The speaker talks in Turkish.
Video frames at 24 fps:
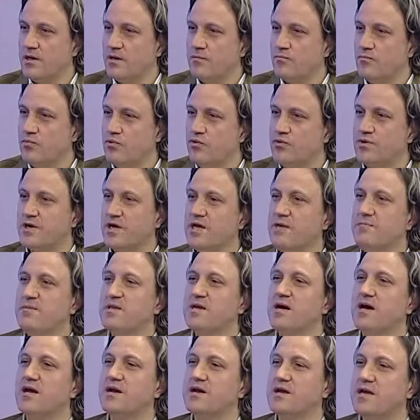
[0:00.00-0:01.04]
Bu rahimin
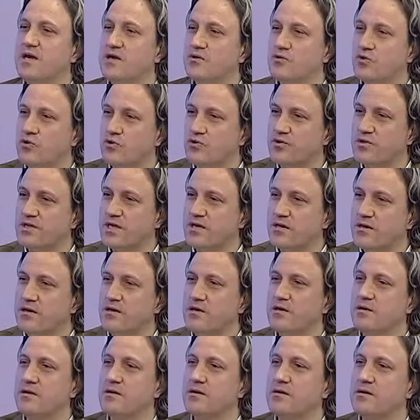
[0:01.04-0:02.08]
arkaya doğru de,
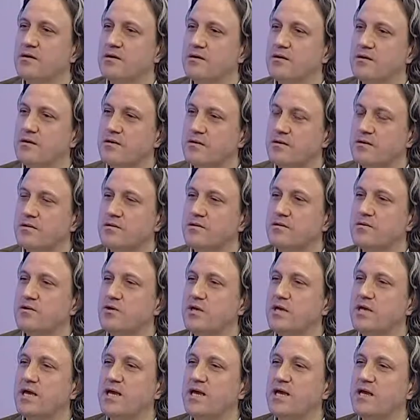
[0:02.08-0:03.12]
e,
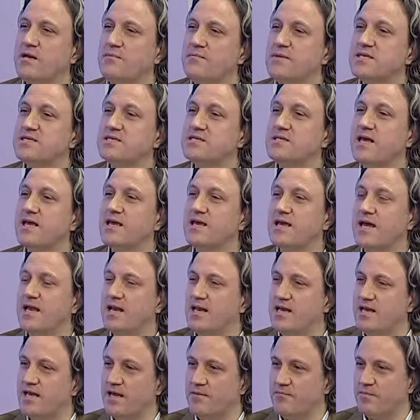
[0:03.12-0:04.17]
eğilmesini
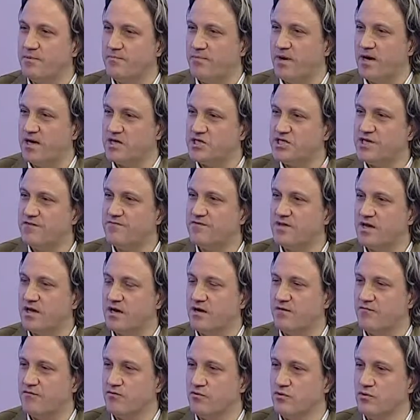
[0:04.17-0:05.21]
engelleyen bir bağ. Çift
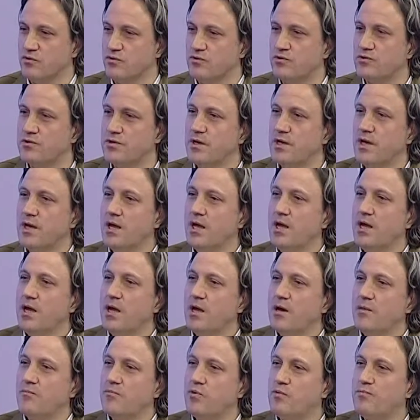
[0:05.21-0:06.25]
taraflı olur.
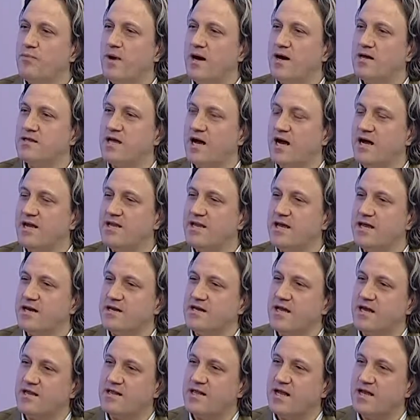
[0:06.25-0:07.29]
Bu bağ da aynı
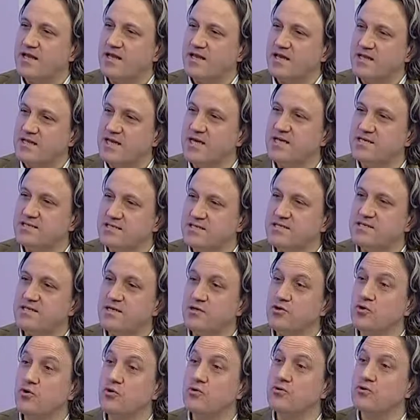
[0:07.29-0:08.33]
erkeklerdeki testisin
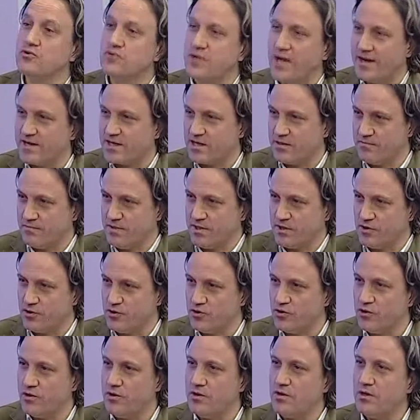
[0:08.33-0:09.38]
yolunu takip
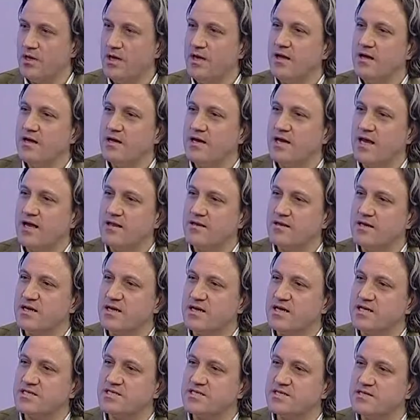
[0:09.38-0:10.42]
ediyor. Kendini
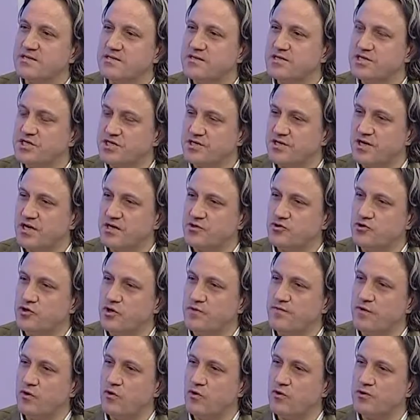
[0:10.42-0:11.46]
kasığın dışına
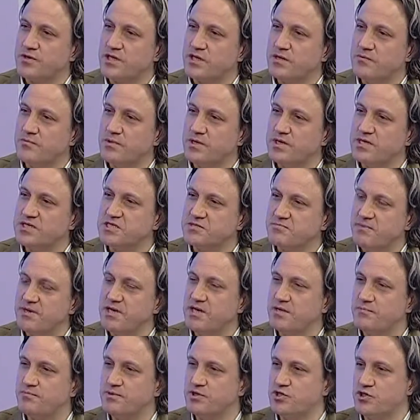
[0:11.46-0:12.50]
atıyor ve oradaki bir kısma
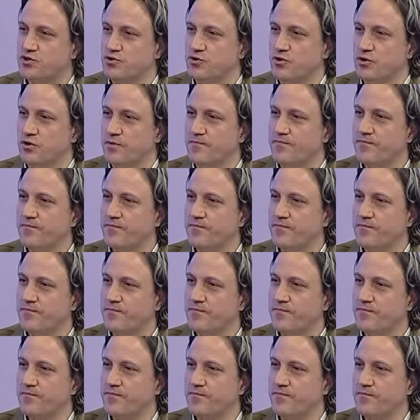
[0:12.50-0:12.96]
yapışıyor.